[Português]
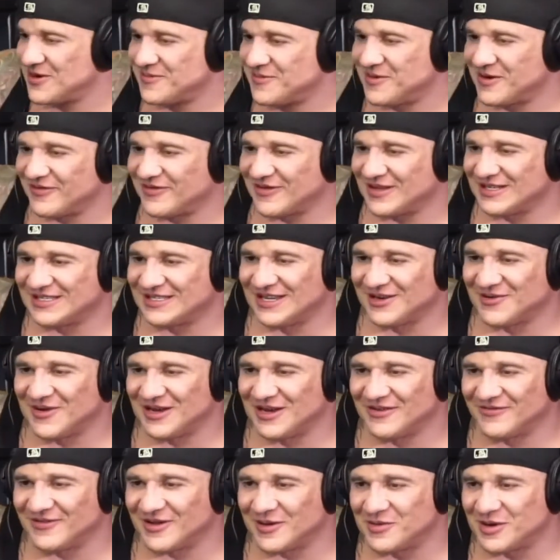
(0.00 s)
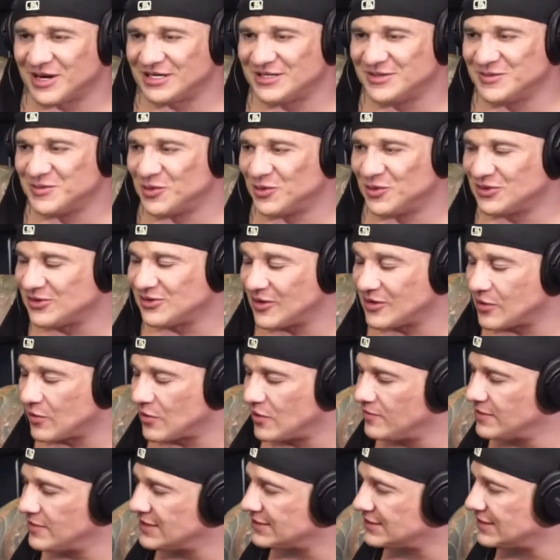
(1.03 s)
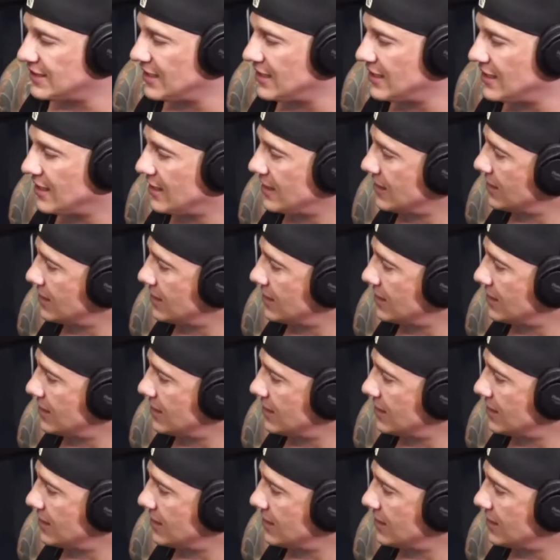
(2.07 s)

para fazer com ele na fábrica de monstros, lá que eu comecei.